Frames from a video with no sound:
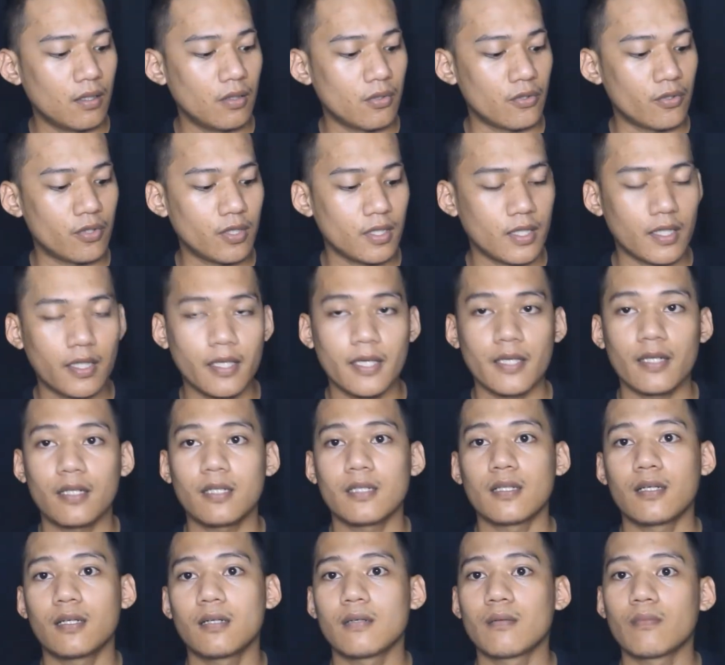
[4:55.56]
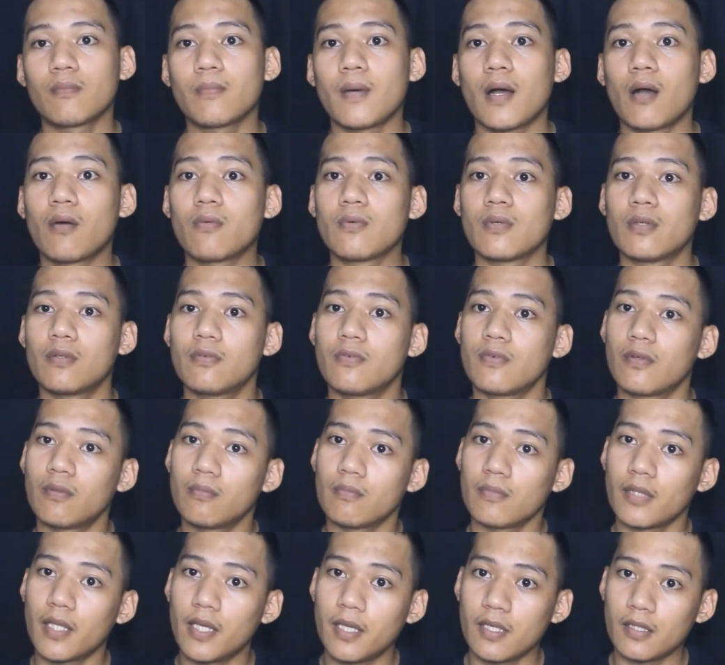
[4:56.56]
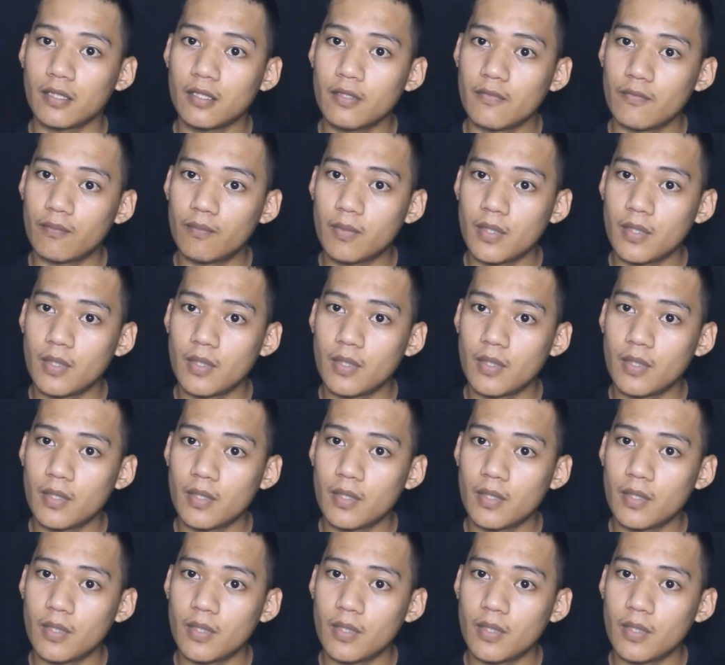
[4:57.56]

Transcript: Yung nakikerry ng power from negative